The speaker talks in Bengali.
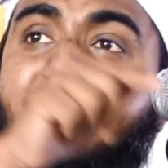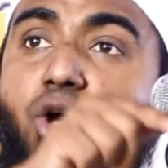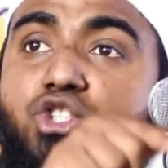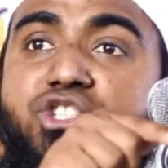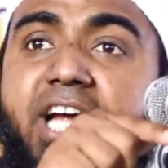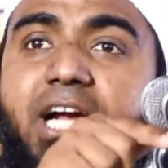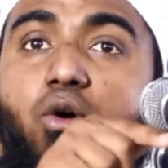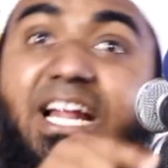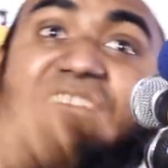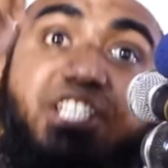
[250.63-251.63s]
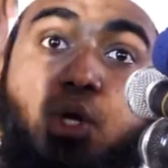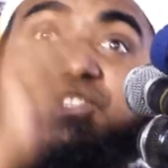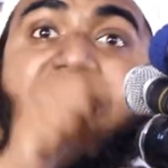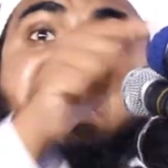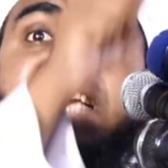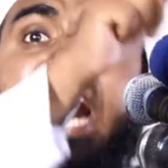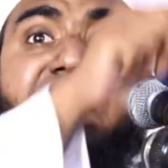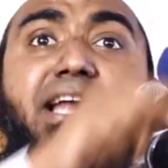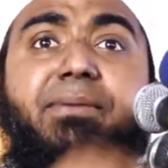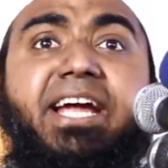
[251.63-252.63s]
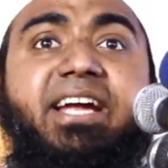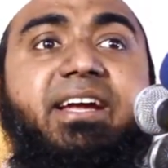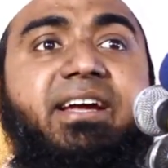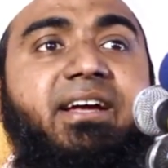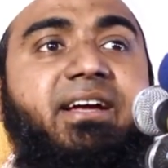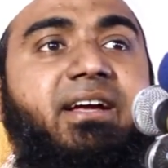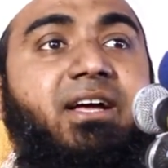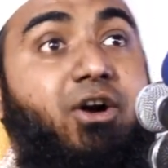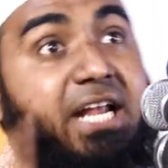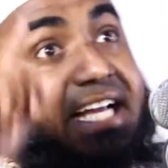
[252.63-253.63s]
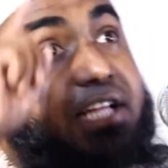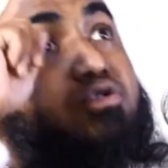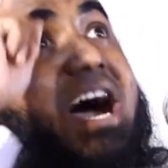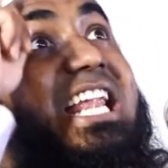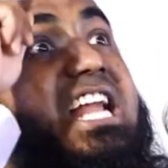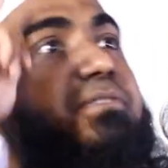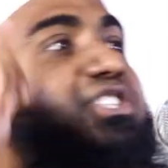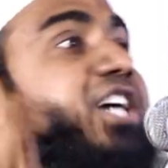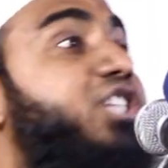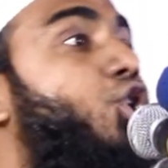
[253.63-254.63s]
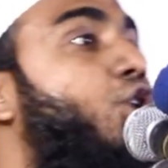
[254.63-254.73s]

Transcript: ওরা মোর্শেক ওরা চিরস্থায়ী জাহান্নামি ওরা কিন্তু আল্লাহ বিশ্বাস